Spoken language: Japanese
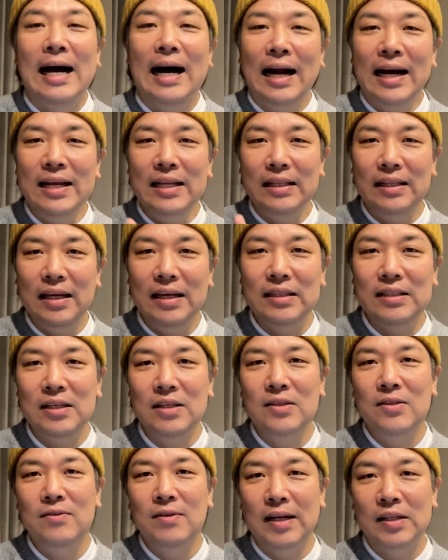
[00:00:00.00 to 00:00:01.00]
あれって
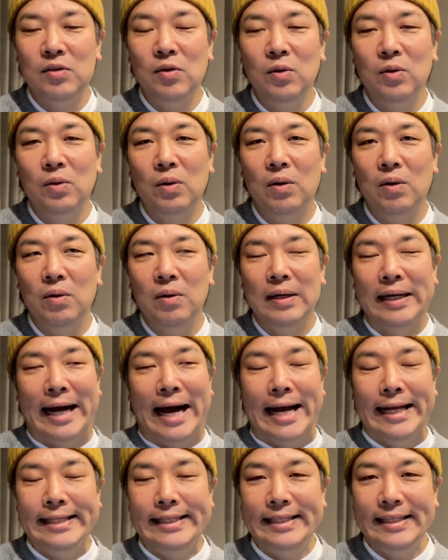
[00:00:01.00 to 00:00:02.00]
実はちょっと
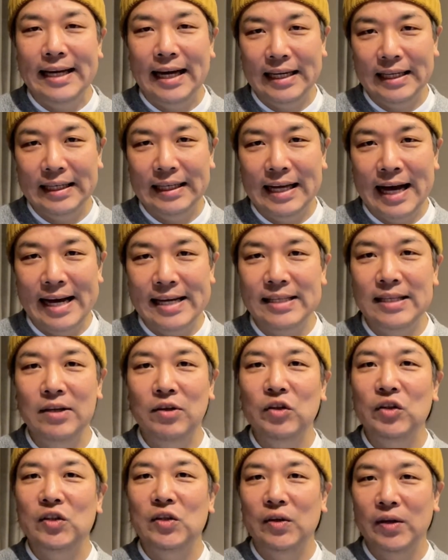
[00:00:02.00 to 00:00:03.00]
勘違い入っ
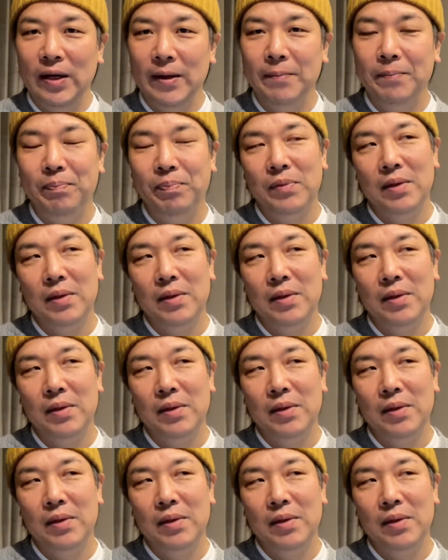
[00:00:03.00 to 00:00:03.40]
てるんですよね、